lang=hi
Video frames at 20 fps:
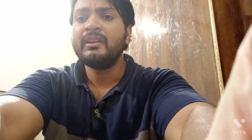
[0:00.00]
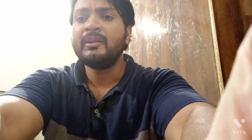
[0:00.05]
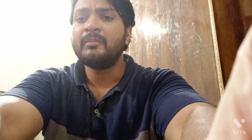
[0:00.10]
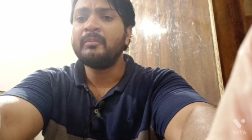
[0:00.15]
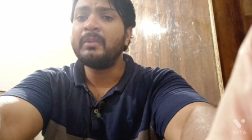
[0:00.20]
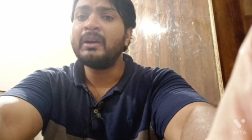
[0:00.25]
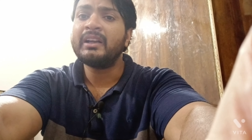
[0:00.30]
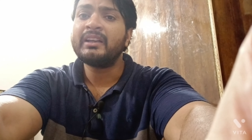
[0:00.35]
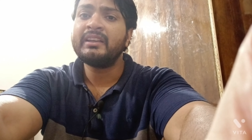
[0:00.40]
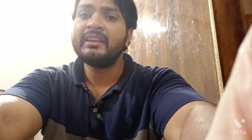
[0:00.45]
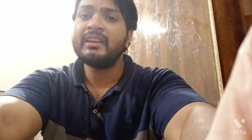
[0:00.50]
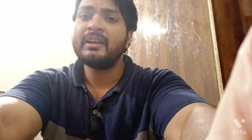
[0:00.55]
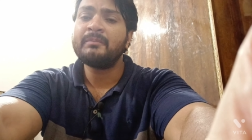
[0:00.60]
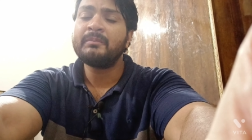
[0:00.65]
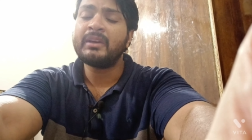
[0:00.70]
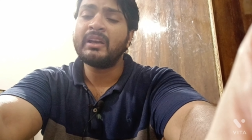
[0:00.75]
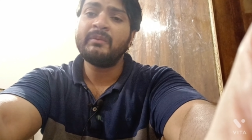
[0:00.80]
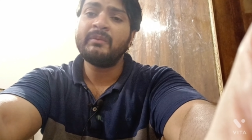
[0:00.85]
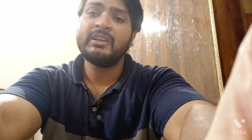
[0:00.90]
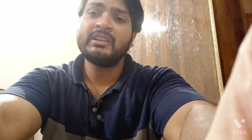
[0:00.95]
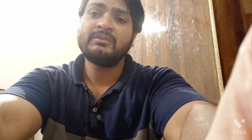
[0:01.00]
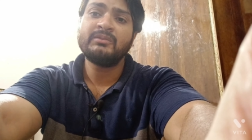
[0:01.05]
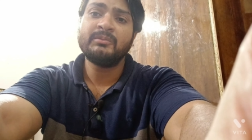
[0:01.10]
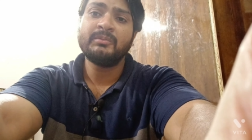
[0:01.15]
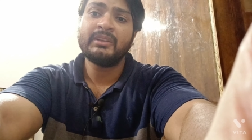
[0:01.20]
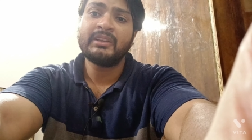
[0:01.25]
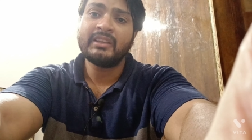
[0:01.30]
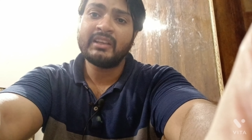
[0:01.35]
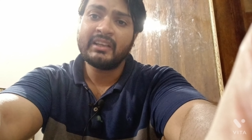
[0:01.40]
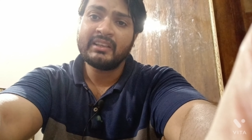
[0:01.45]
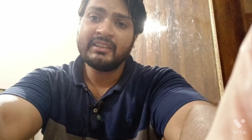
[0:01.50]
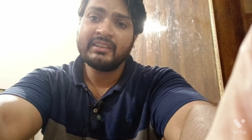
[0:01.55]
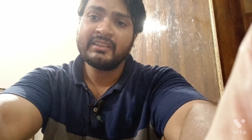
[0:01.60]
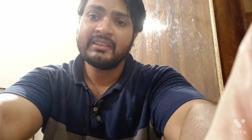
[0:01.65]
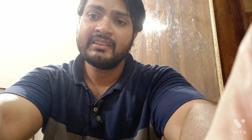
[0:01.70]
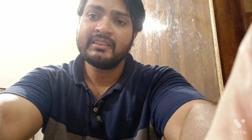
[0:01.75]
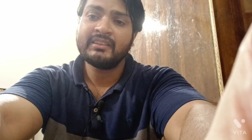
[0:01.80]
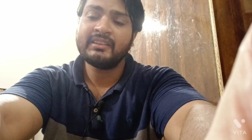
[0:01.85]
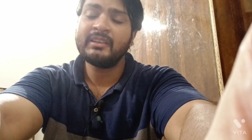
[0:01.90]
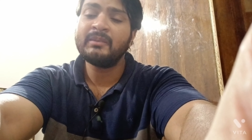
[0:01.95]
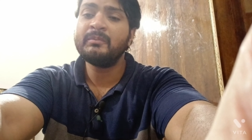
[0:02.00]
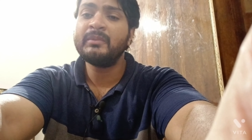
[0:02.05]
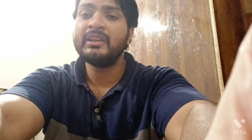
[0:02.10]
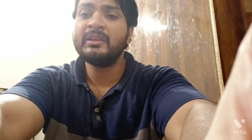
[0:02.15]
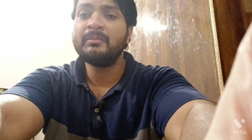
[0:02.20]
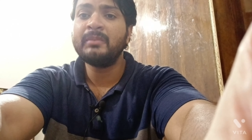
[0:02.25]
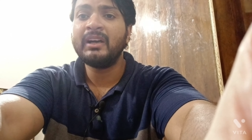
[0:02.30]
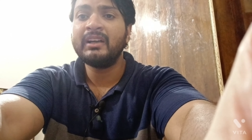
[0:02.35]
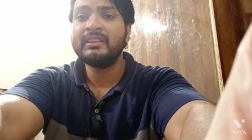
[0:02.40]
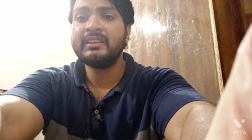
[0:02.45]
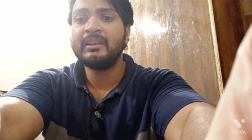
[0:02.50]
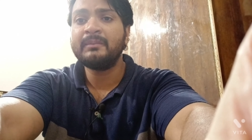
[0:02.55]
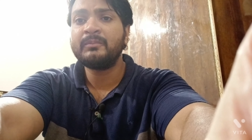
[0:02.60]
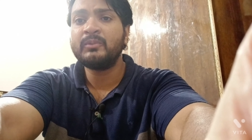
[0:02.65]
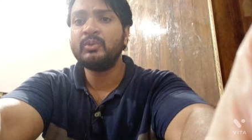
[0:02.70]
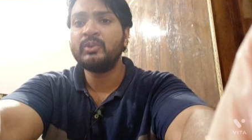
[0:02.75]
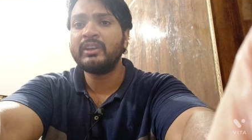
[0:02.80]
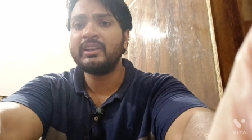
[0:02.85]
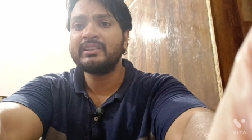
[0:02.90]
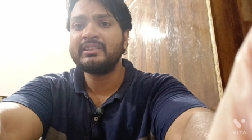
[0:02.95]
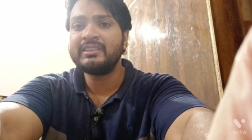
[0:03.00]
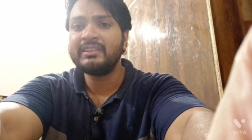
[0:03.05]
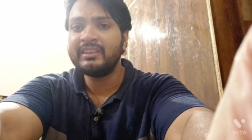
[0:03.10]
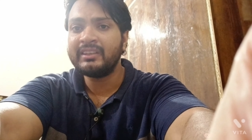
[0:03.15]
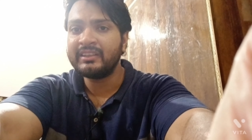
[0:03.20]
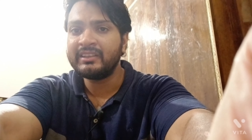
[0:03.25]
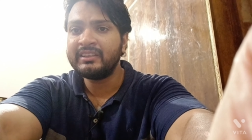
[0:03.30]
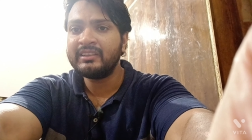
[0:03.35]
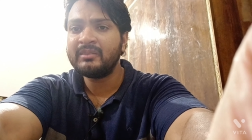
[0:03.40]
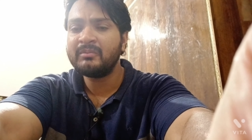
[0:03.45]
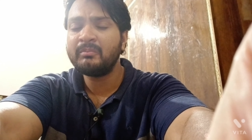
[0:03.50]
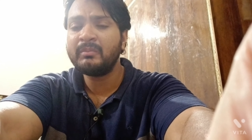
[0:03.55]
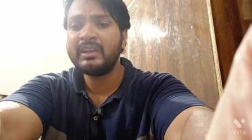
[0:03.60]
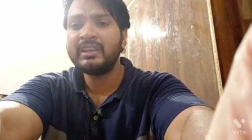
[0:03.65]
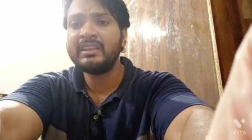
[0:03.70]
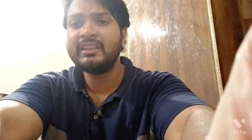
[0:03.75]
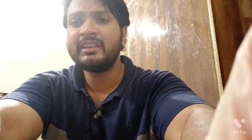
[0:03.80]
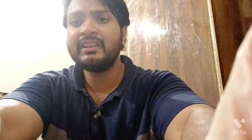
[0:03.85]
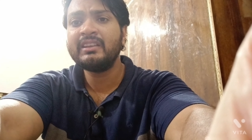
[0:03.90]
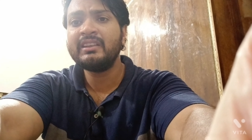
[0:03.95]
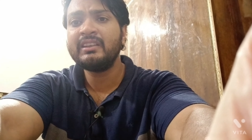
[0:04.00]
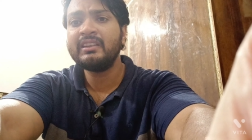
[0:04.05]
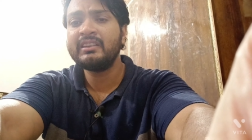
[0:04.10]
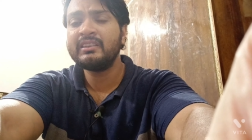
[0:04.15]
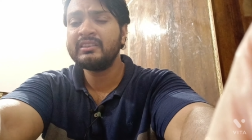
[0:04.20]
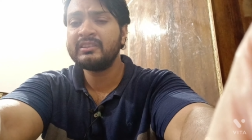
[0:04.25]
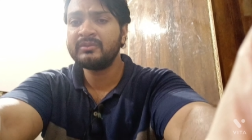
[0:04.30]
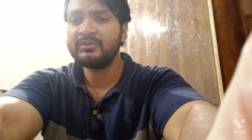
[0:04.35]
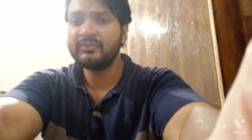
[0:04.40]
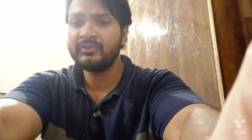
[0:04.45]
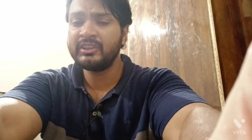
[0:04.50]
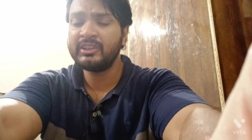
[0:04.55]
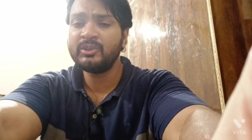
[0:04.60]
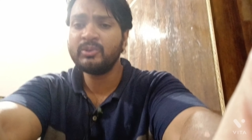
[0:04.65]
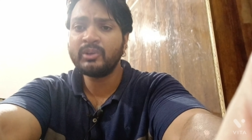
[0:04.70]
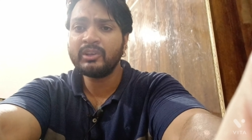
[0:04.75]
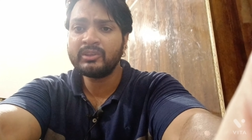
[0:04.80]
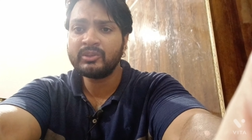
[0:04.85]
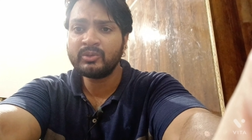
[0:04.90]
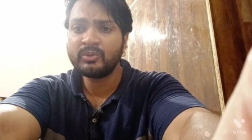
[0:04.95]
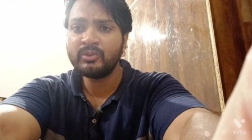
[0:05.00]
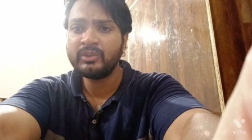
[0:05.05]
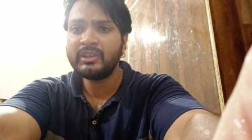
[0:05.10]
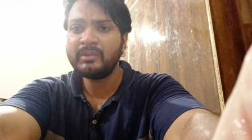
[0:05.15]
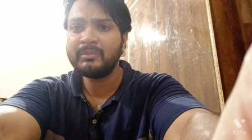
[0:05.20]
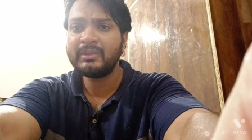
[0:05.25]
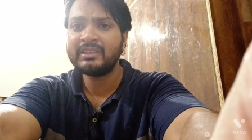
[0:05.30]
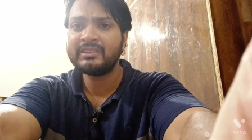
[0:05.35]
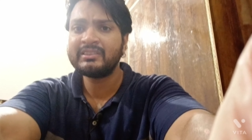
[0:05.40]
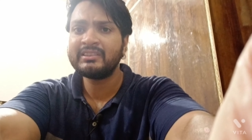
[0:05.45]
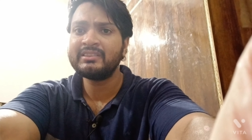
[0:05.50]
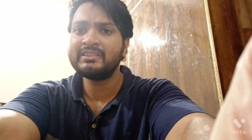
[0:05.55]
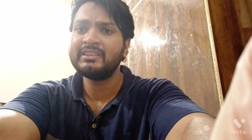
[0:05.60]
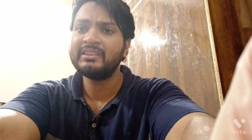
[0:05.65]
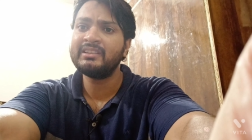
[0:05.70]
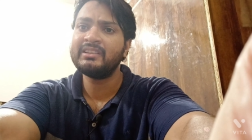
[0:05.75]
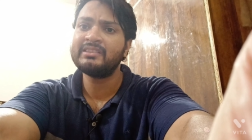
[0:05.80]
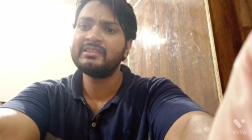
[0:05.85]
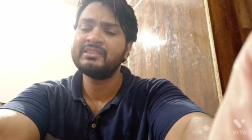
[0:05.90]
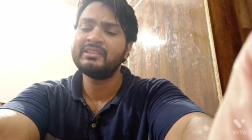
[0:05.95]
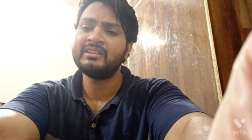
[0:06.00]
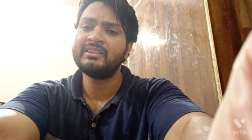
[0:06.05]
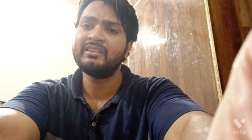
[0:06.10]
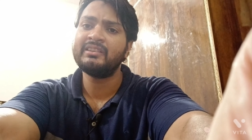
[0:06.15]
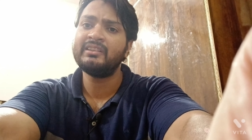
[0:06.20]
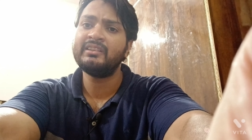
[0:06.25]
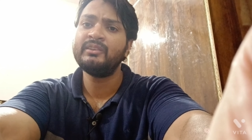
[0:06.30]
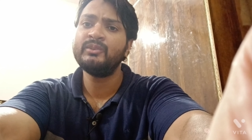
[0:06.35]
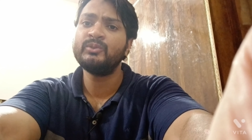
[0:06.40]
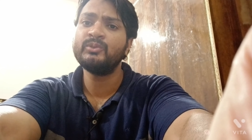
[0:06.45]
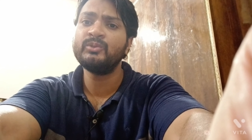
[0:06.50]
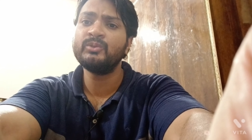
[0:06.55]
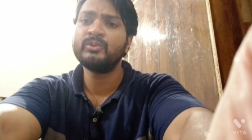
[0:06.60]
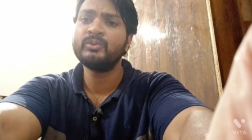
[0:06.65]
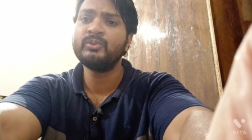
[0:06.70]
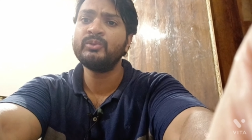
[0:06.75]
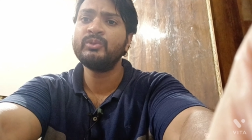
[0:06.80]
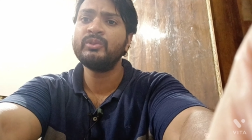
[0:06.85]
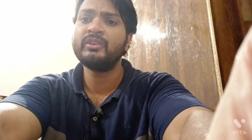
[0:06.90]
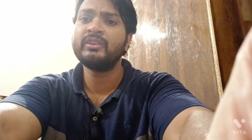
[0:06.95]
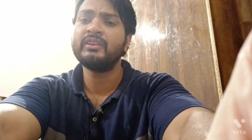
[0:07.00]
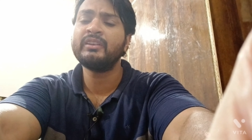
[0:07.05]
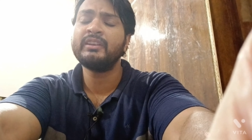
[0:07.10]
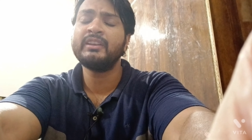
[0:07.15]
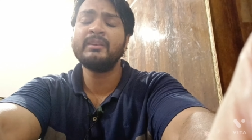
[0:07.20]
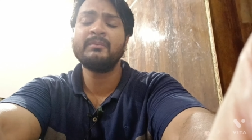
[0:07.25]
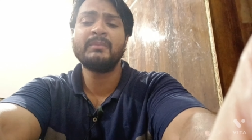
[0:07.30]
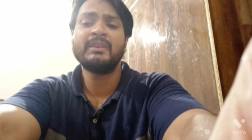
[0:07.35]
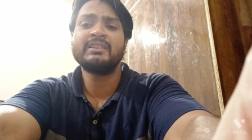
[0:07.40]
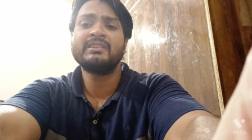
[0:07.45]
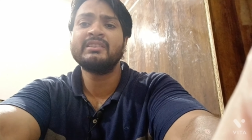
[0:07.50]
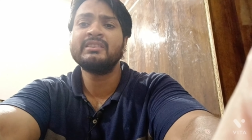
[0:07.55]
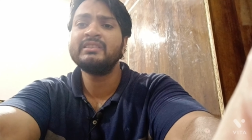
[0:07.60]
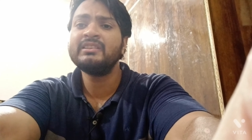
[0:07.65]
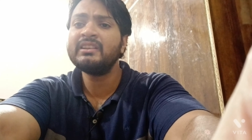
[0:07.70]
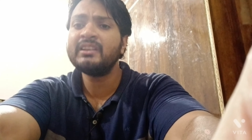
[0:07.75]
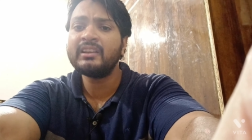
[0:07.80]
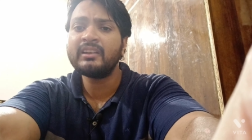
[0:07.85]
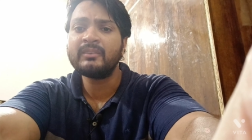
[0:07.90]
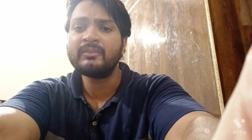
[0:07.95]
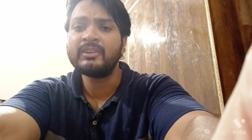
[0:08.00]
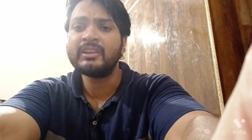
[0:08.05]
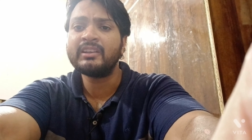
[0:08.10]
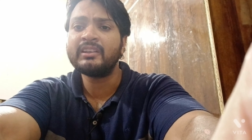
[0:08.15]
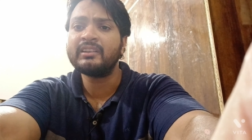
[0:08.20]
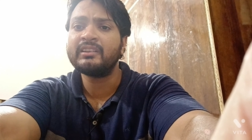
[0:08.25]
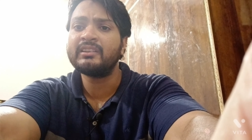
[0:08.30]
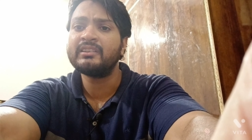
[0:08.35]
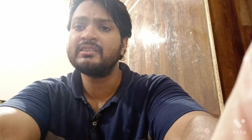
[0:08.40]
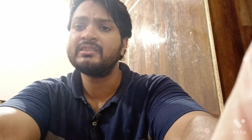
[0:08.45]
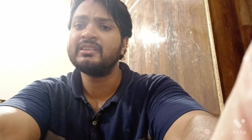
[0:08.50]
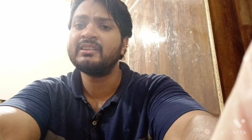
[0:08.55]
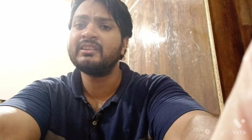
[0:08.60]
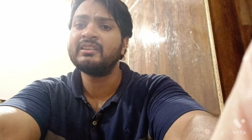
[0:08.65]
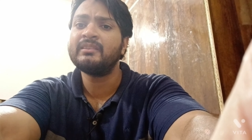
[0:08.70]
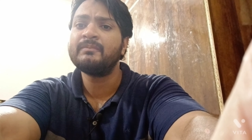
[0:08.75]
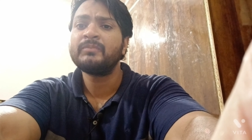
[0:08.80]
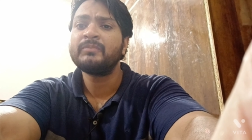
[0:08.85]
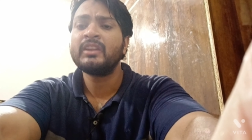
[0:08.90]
बाकी आप कमेंट्स में बताइए कि मेरी बात आपको कैसी लगी मैं ये इस वीडियो के थ्रू नहीं मैसेज देना चाह रहा लोगों को ये मैसेज नहीं कन्वे करना चाह रहा